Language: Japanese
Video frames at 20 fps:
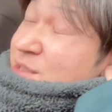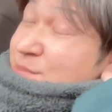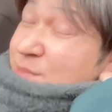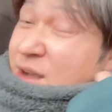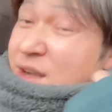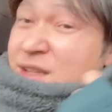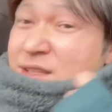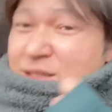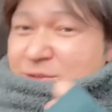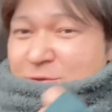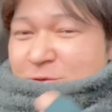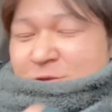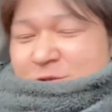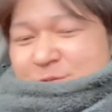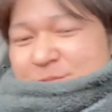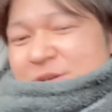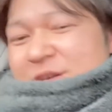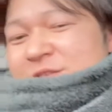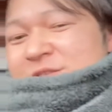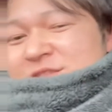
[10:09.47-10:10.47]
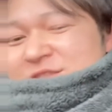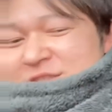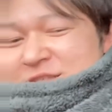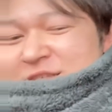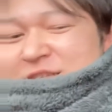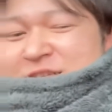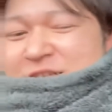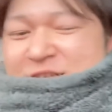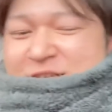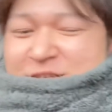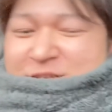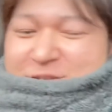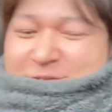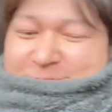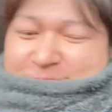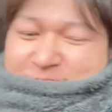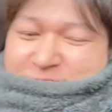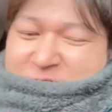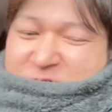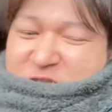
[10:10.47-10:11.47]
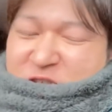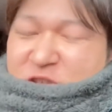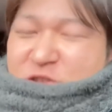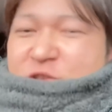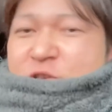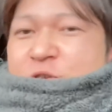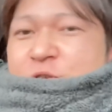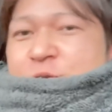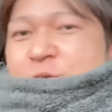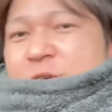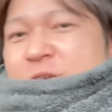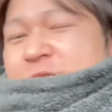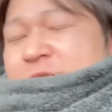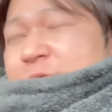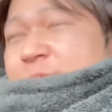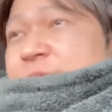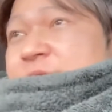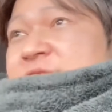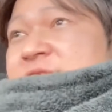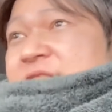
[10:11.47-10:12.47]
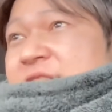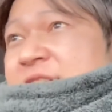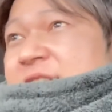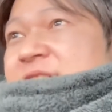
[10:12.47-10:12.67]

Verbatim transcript: 今までのこともあるし、ちょっと言おうと思って。